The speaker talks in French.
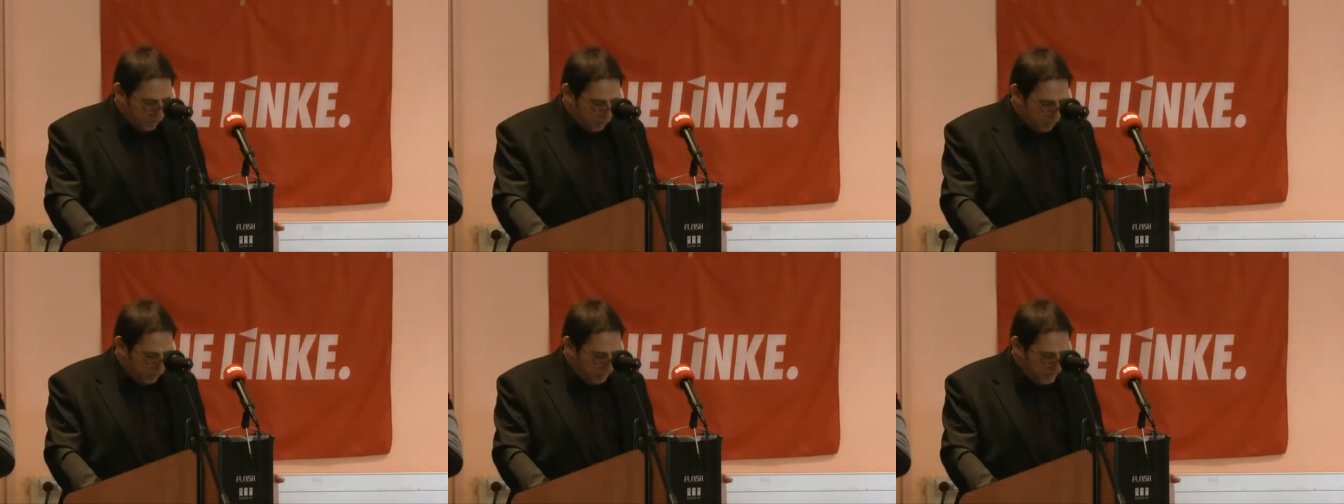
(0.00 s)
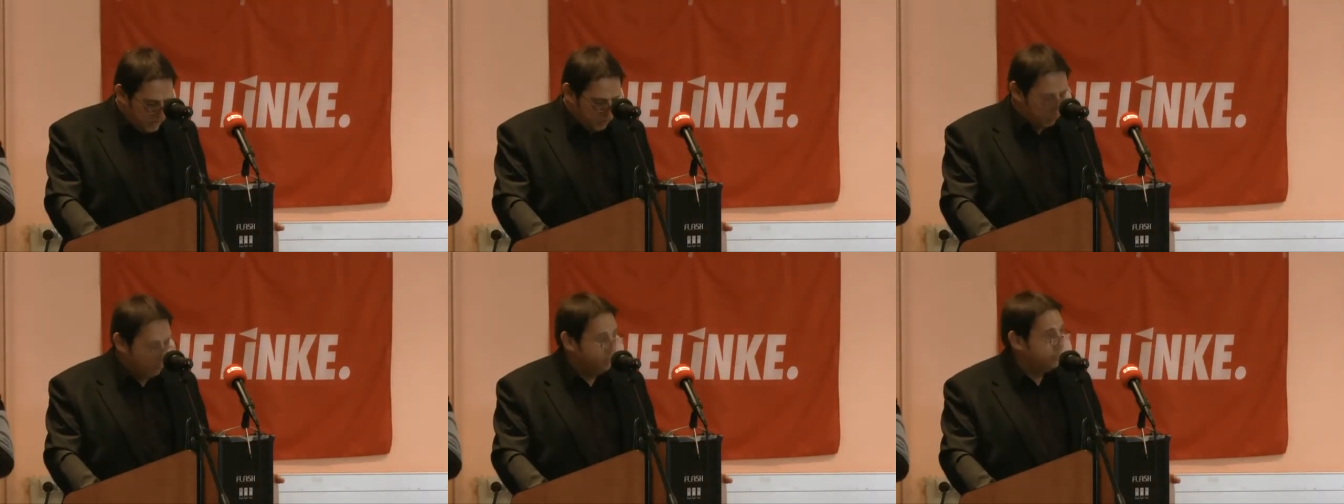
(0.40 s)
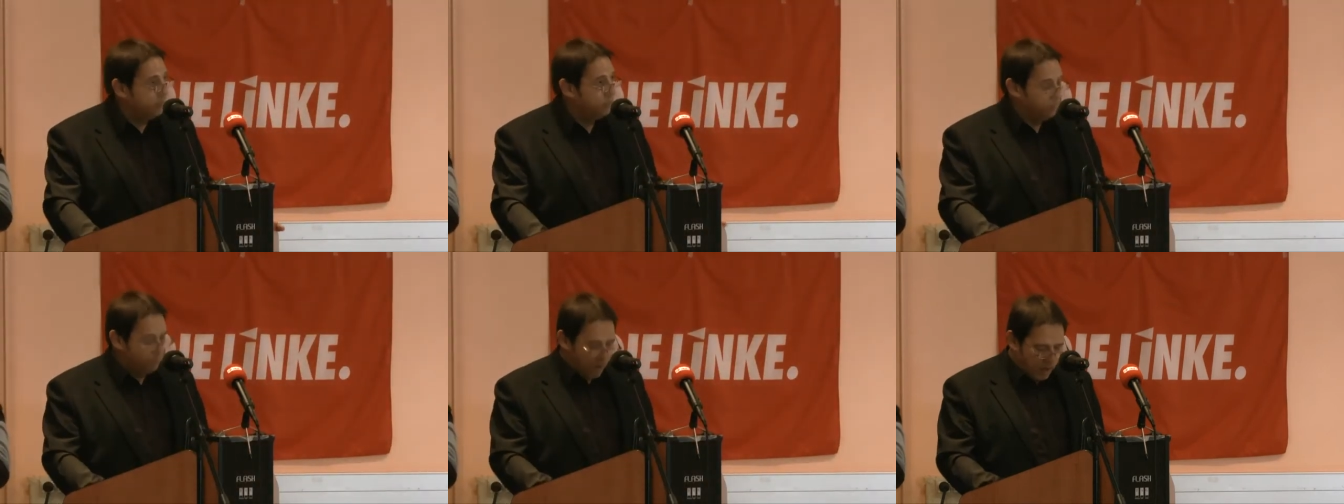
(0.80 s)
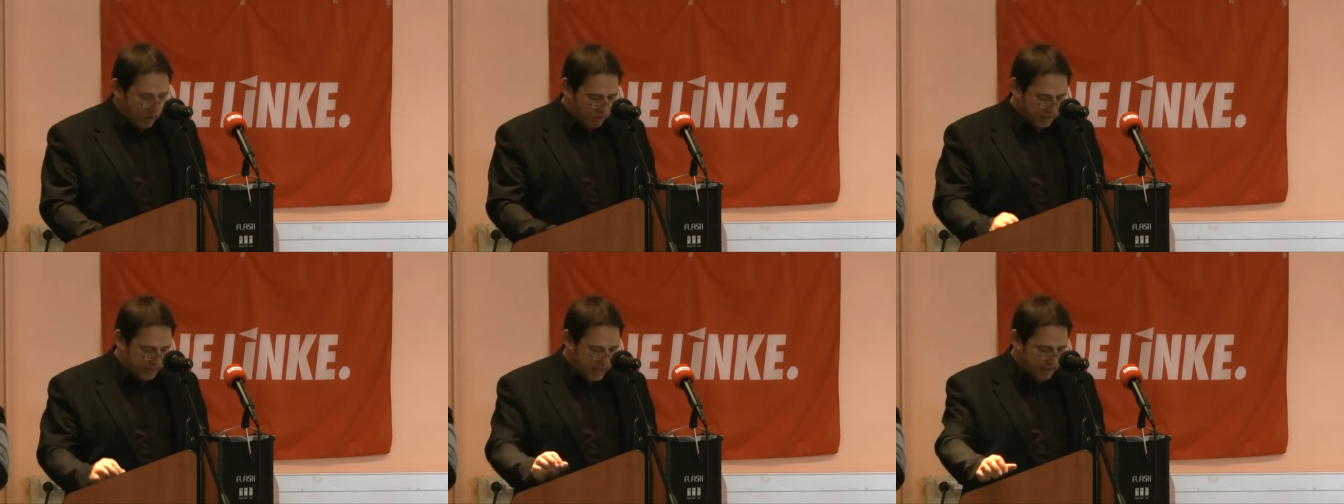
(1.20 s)
nos mines sont devenues moins
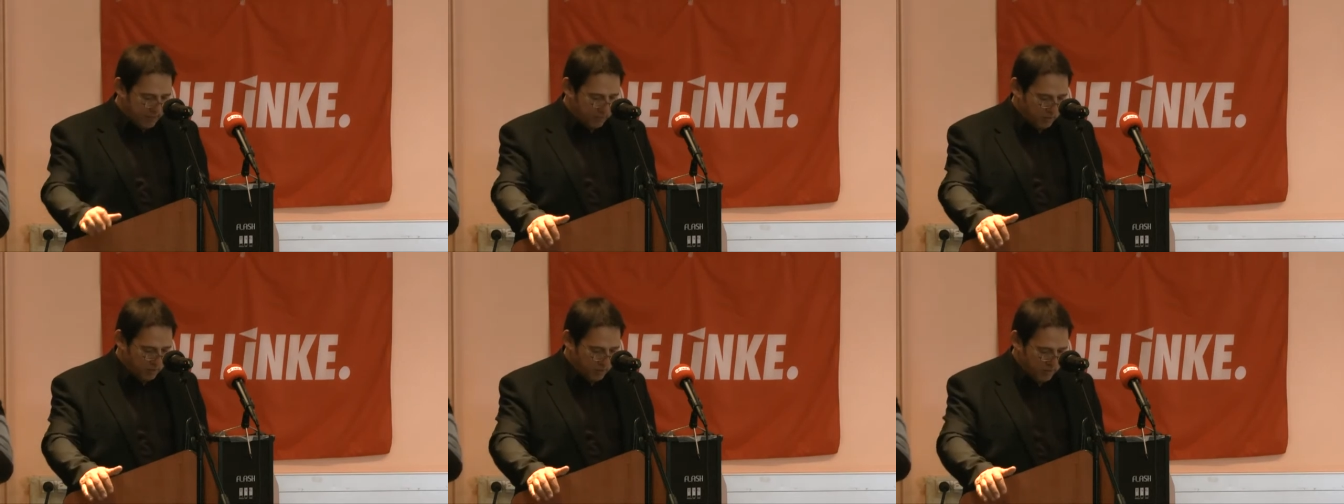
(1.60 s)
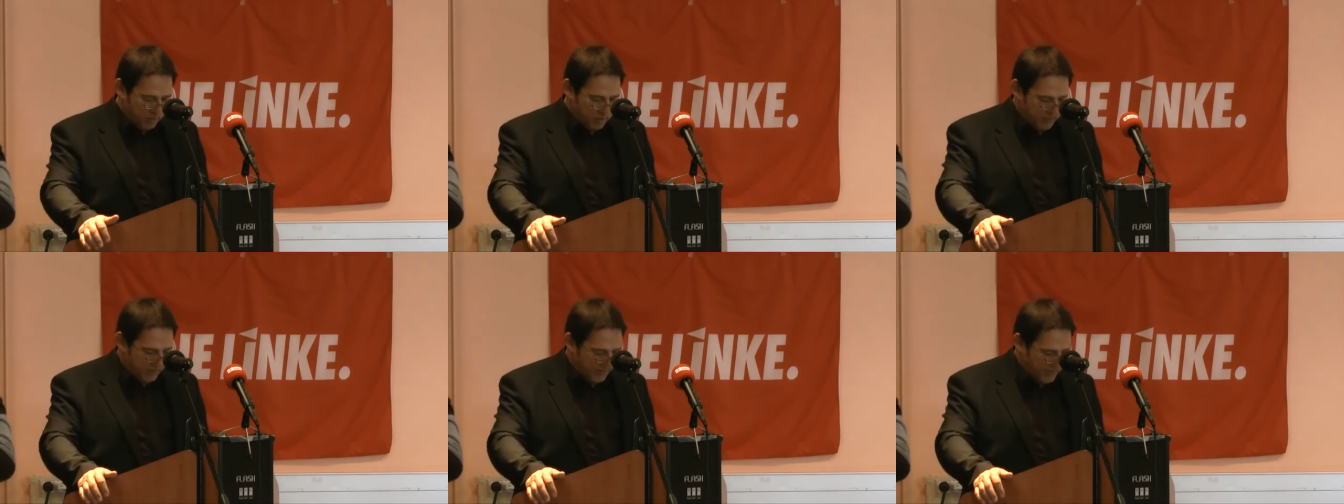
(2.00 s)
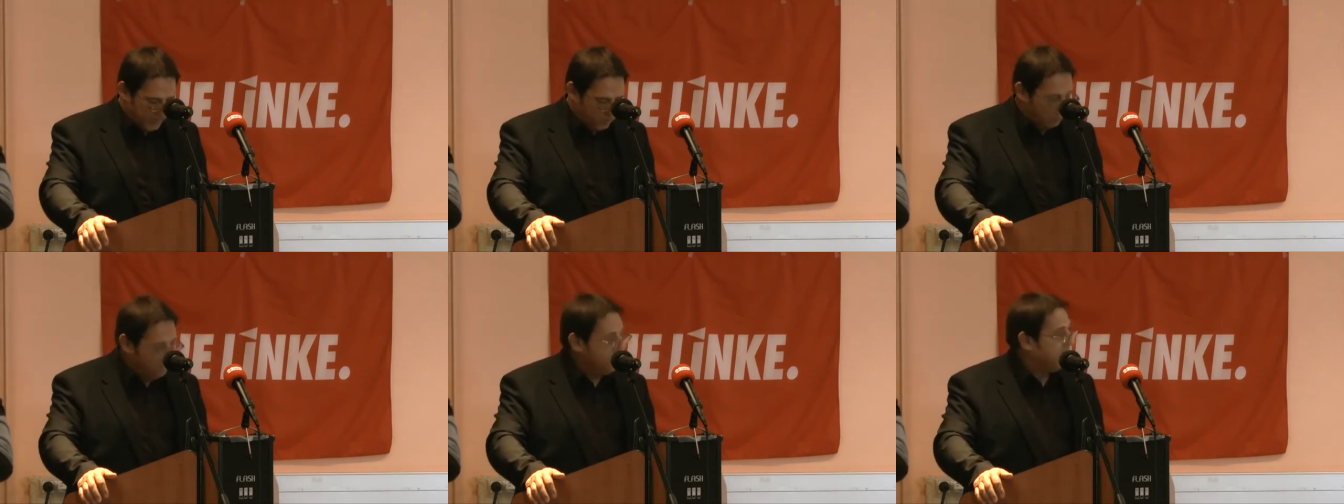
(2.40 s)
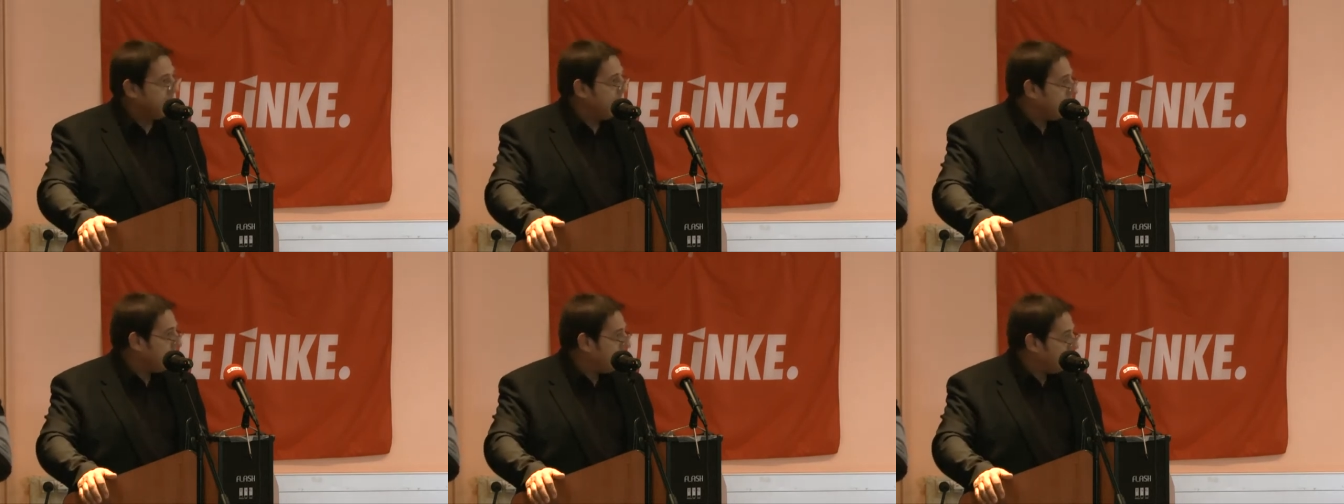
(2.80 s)
rentables face aux
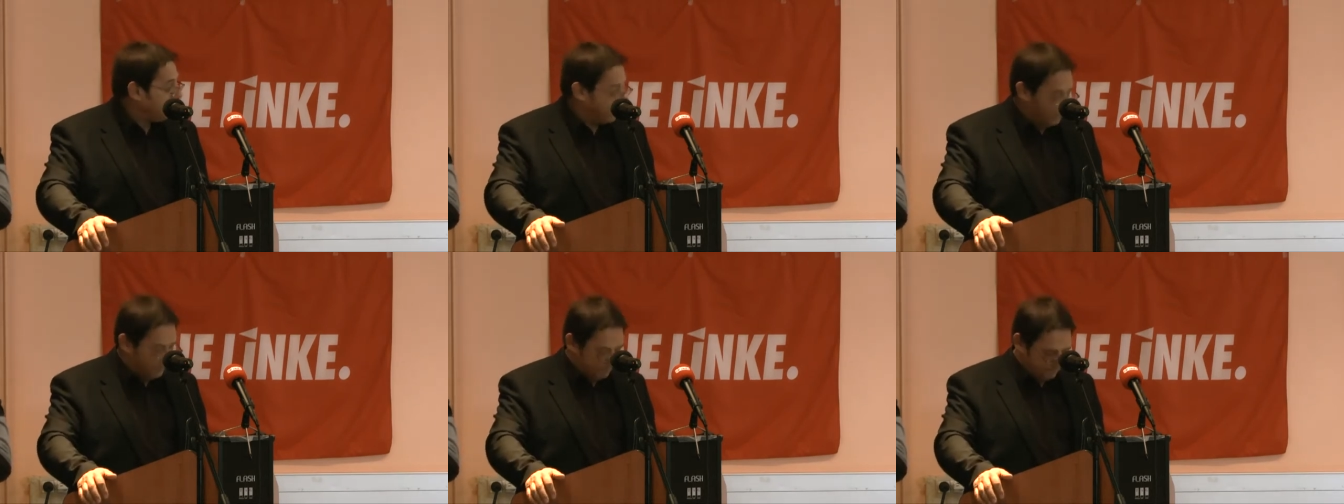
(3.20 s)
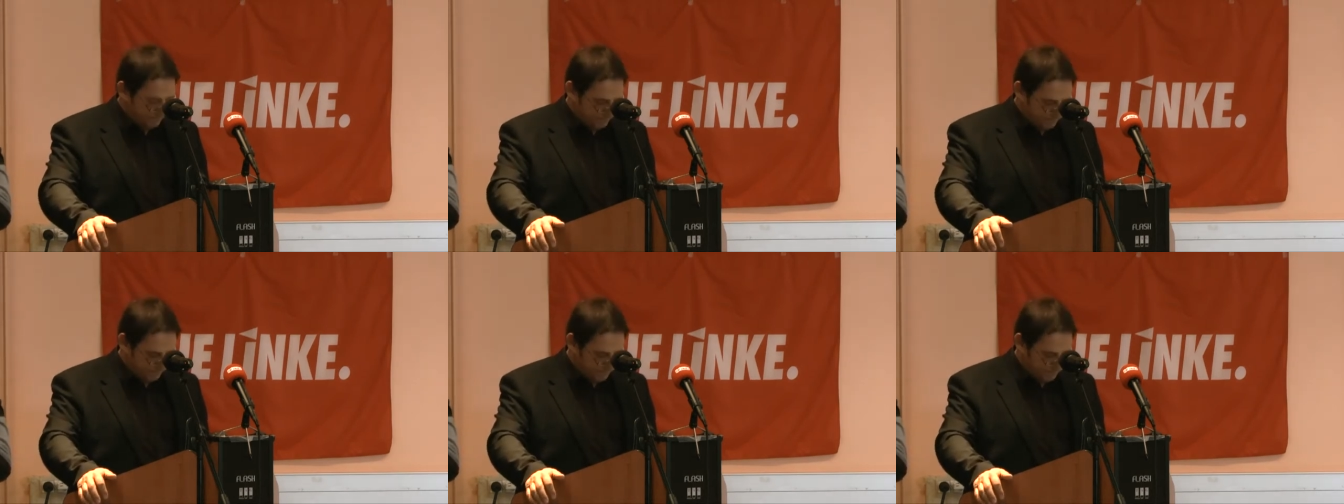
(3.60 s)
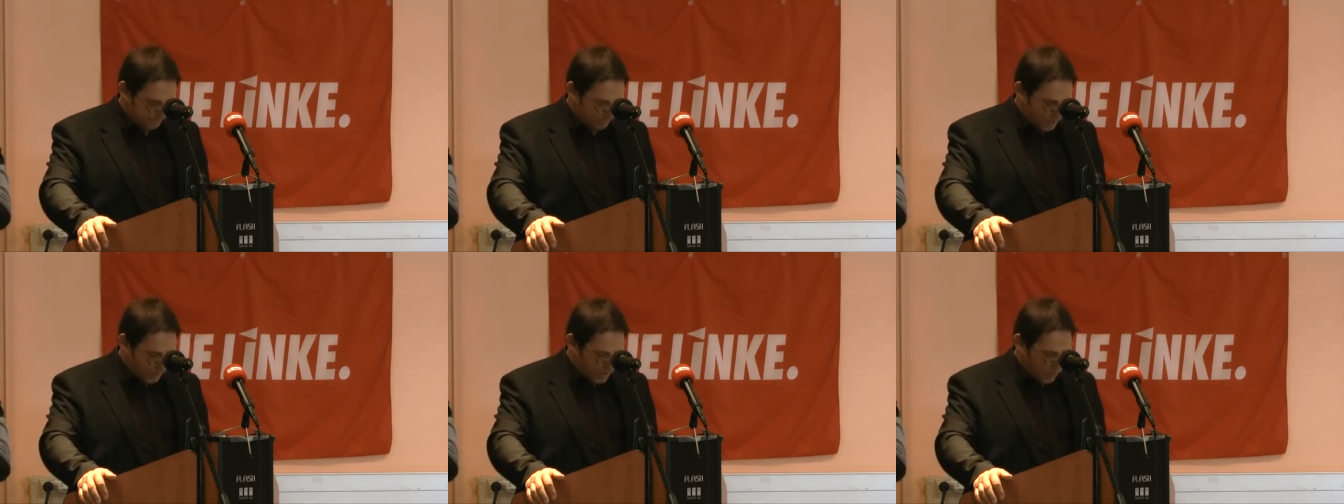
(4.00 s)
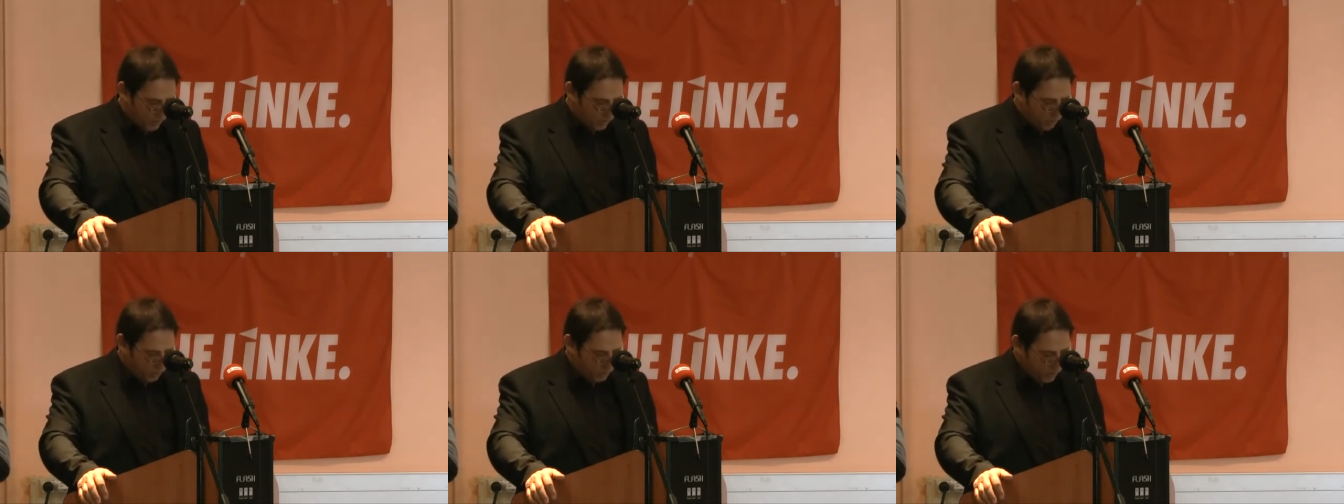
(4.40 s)
minerais apportés.
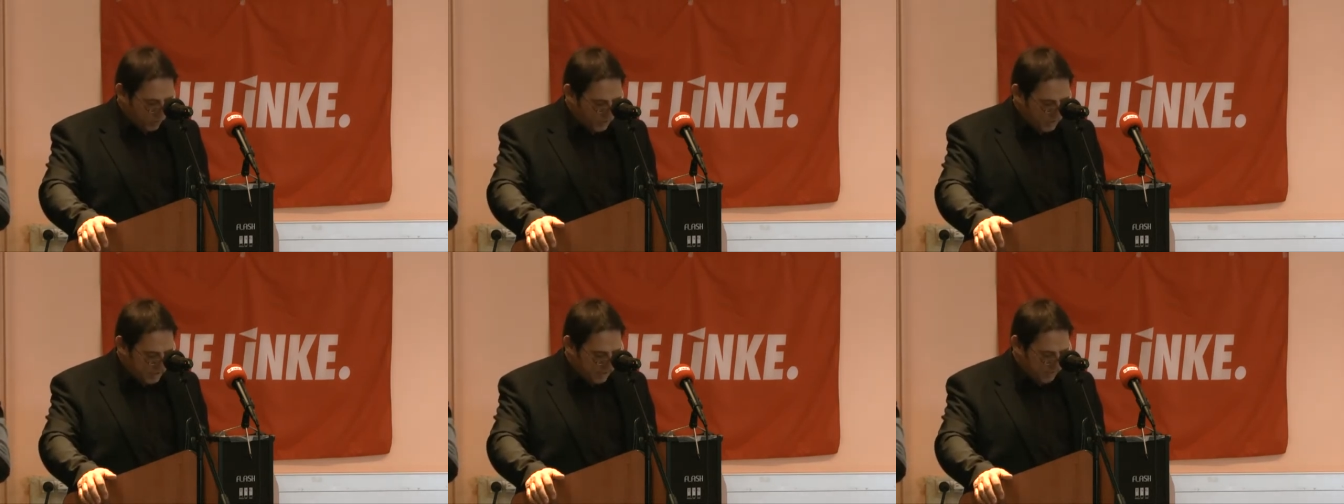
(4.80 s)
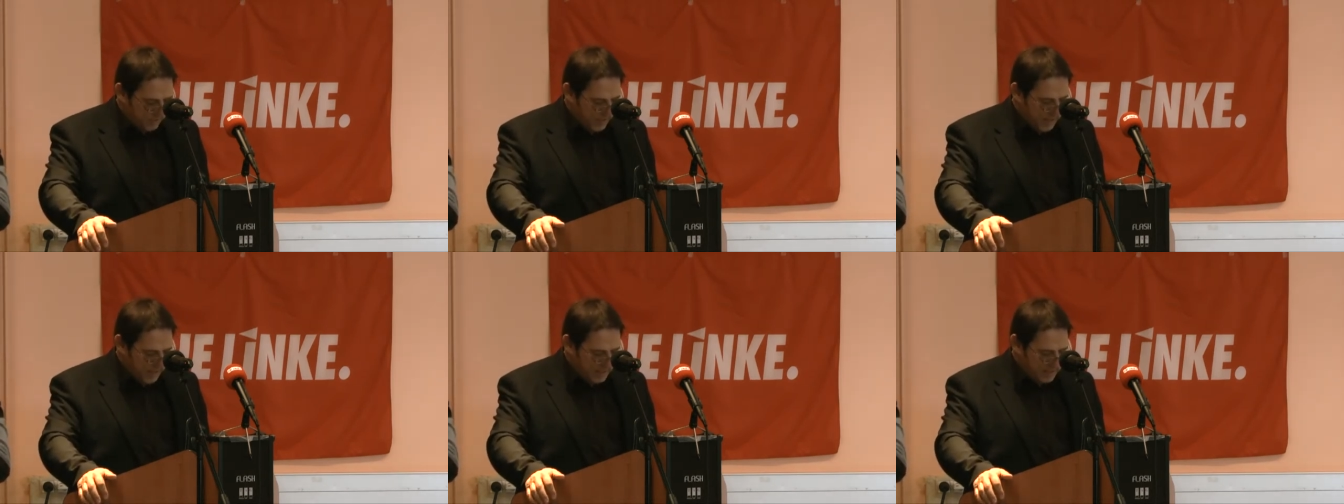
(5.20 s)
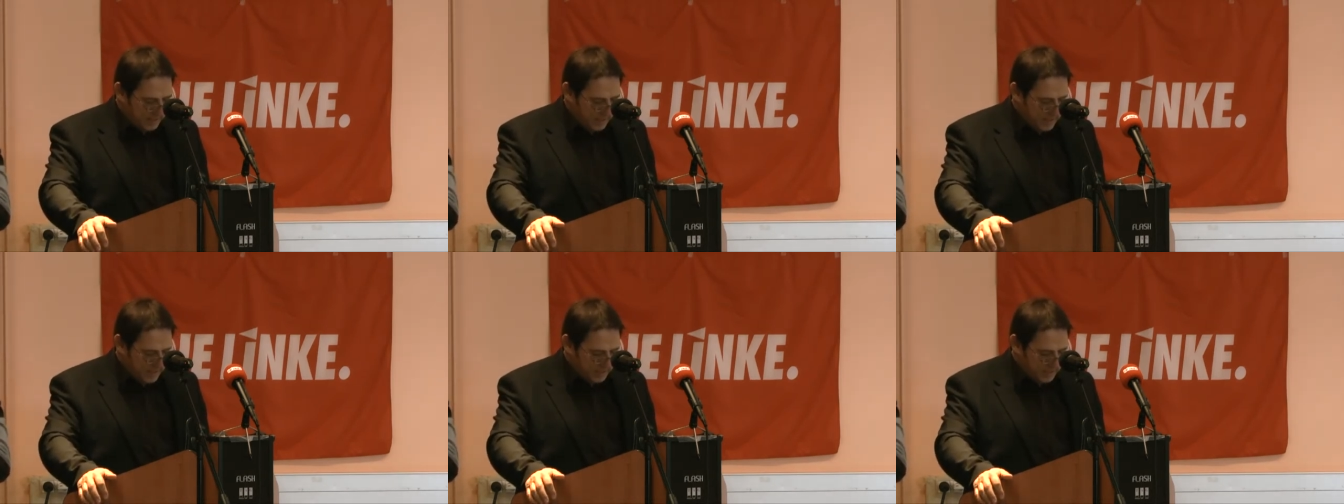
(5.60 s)
Nos usines vieillissaient